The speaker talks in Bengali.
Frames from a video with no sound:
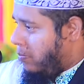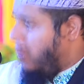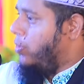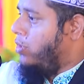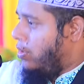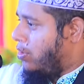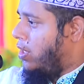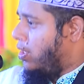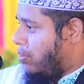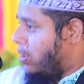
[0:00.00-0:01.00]
বিভিন্ন
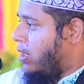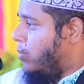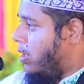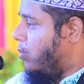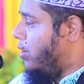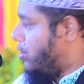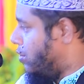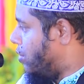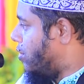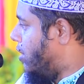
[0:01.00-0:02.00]
ধরনের কথা বলা বলি
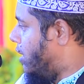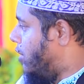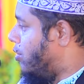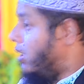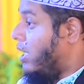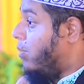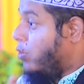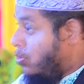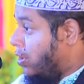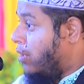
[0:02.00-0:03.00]
শুরু করলেন এগুলি আর আমি
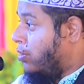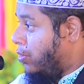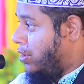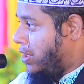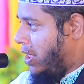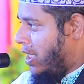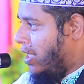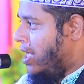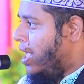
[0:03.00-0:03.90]
উচ্চারণ করছি না